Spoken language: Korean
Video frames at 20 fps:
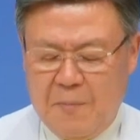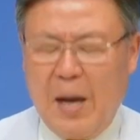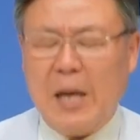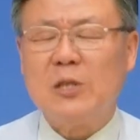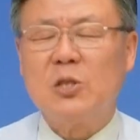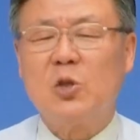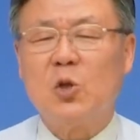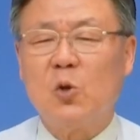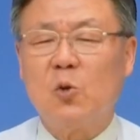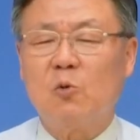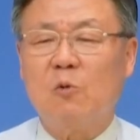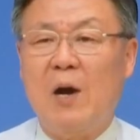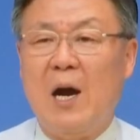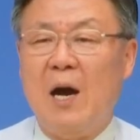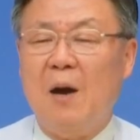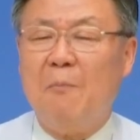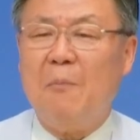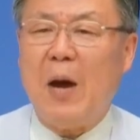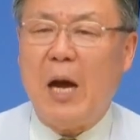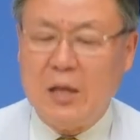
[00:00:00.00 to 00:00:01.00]

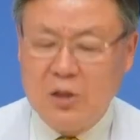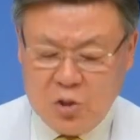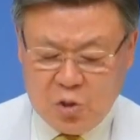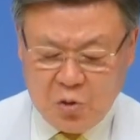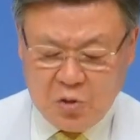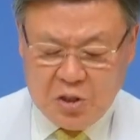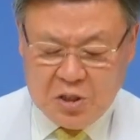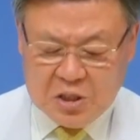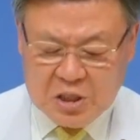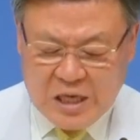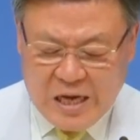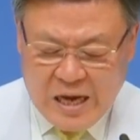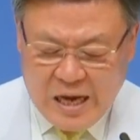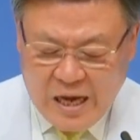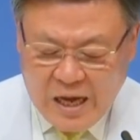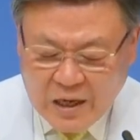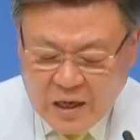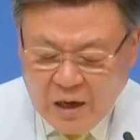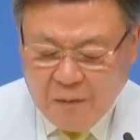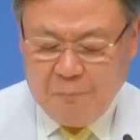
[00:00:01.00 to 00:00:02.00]
반쪽과 반쪽이 잘
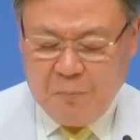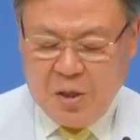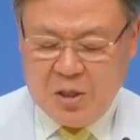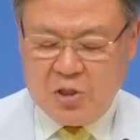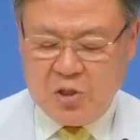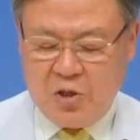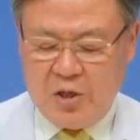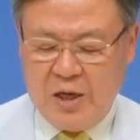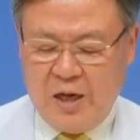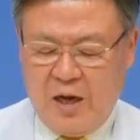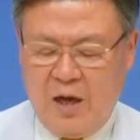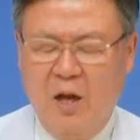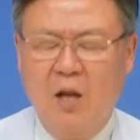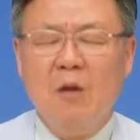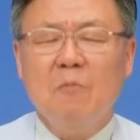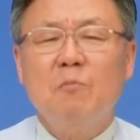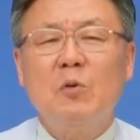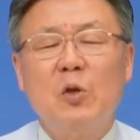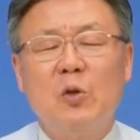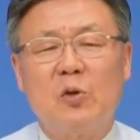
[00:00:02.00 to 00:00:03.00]
합해져야
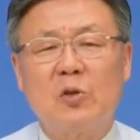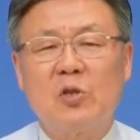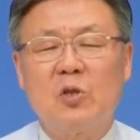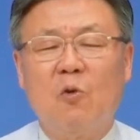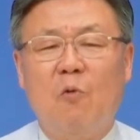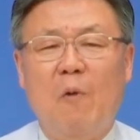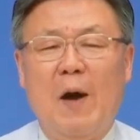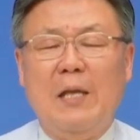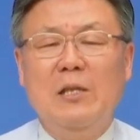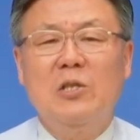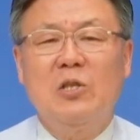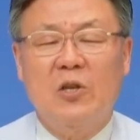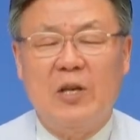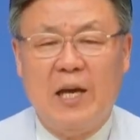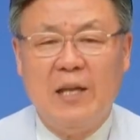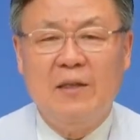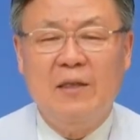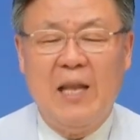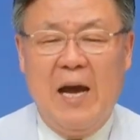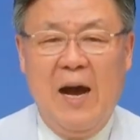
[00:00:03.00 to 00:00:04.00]
비로소
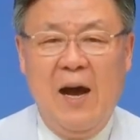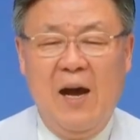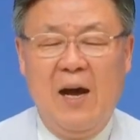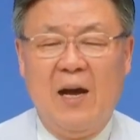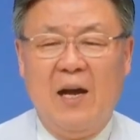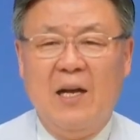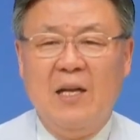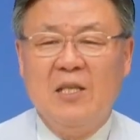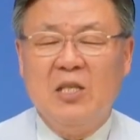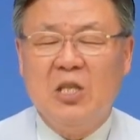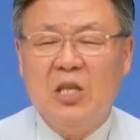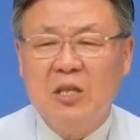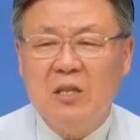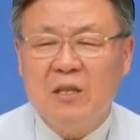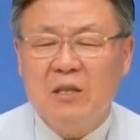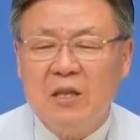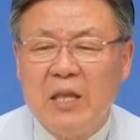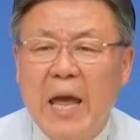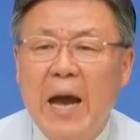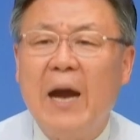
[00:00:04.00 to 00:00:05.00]
완전한 나, 즉
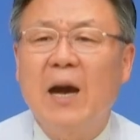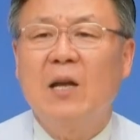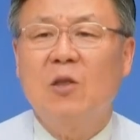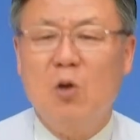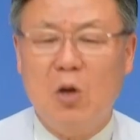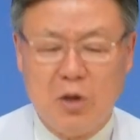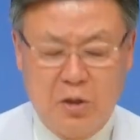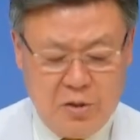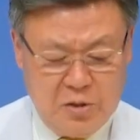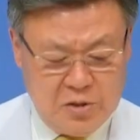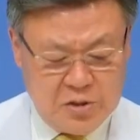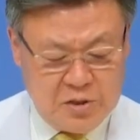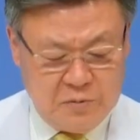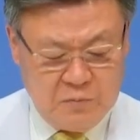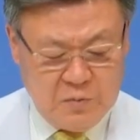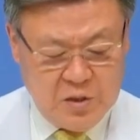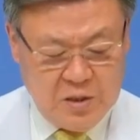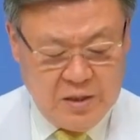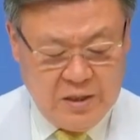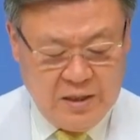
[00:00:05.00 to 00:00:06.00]
내가 되는
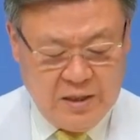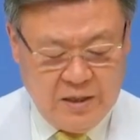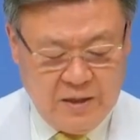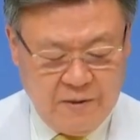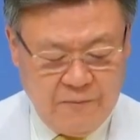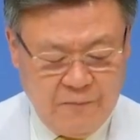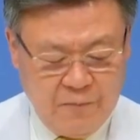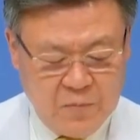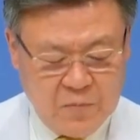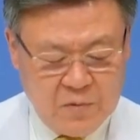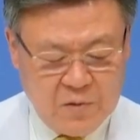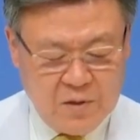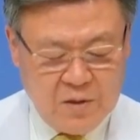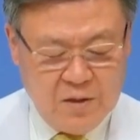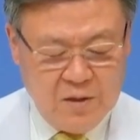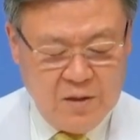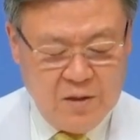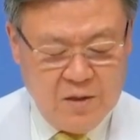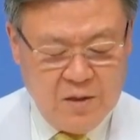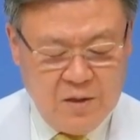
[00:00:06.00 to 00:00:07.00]
것입니다.
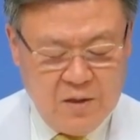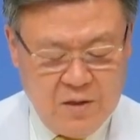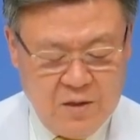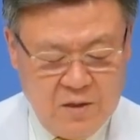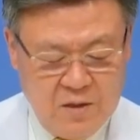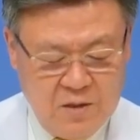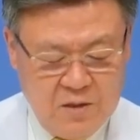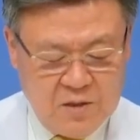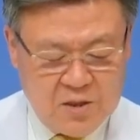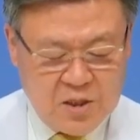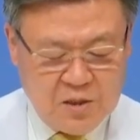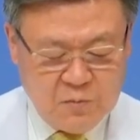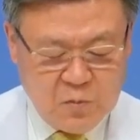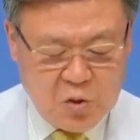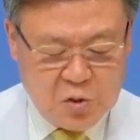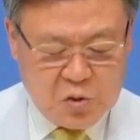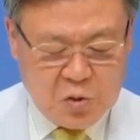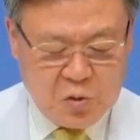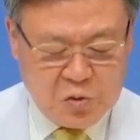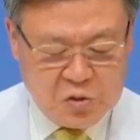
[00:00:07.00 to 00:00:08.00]

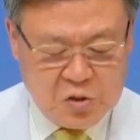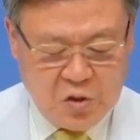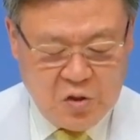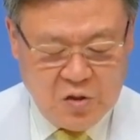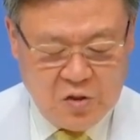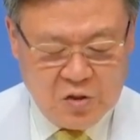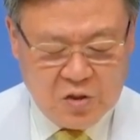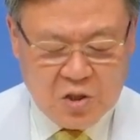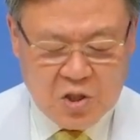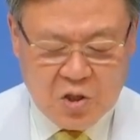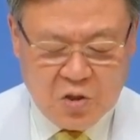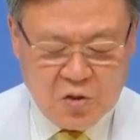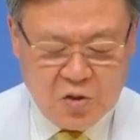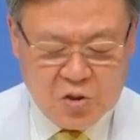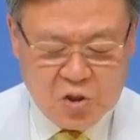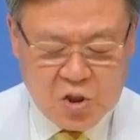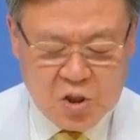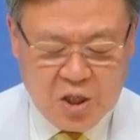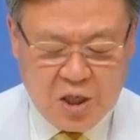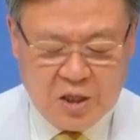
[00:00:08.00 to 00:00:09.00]
지금도 종종
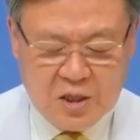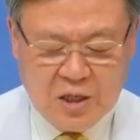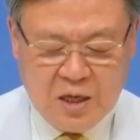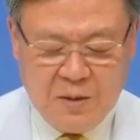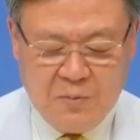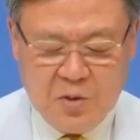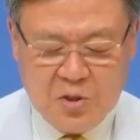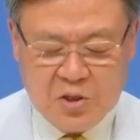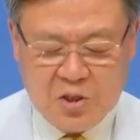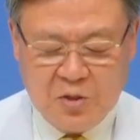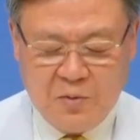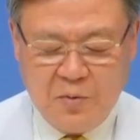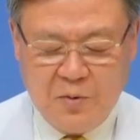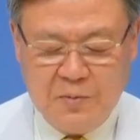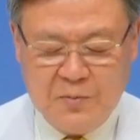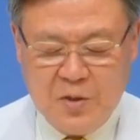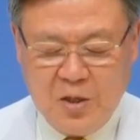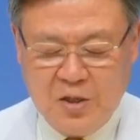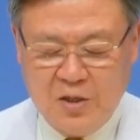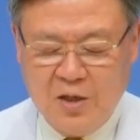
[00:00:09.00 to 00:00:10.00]
결혼 주례를 하면서
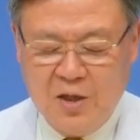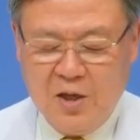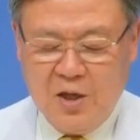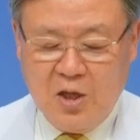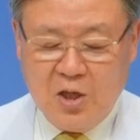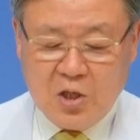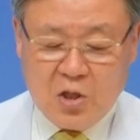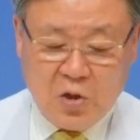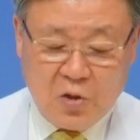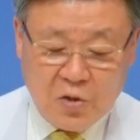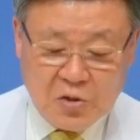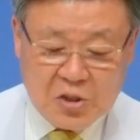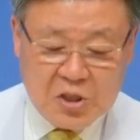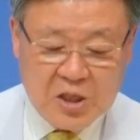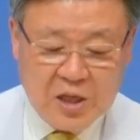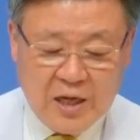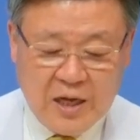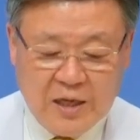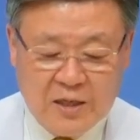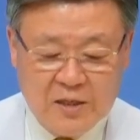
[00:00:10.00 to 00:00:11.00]
보면
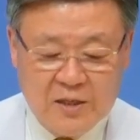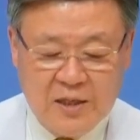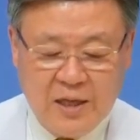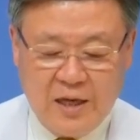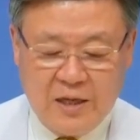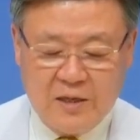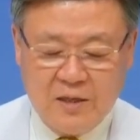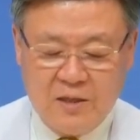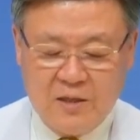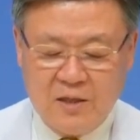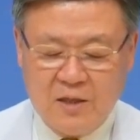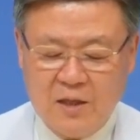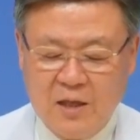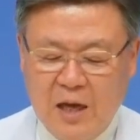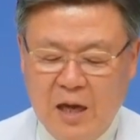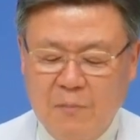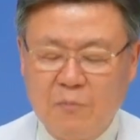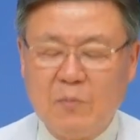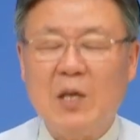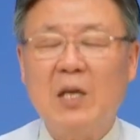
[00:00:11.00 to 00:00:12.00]
결혼식 하는 날은
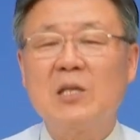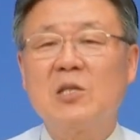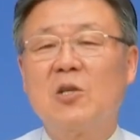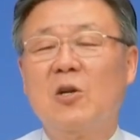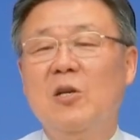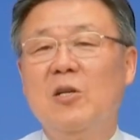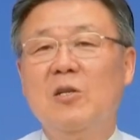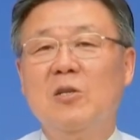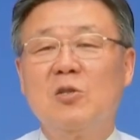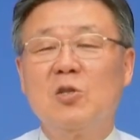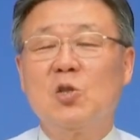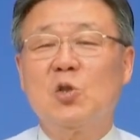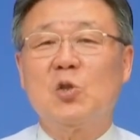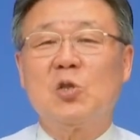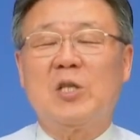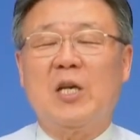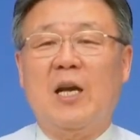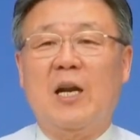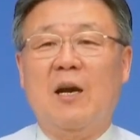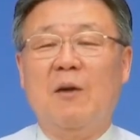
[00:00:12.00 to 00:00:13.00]
함께 서 있는
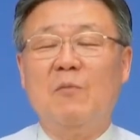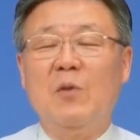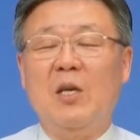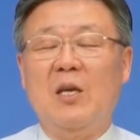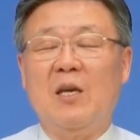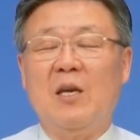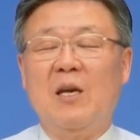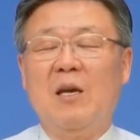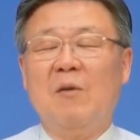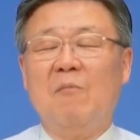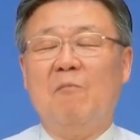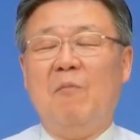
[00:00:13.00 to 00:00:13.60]
두 사람이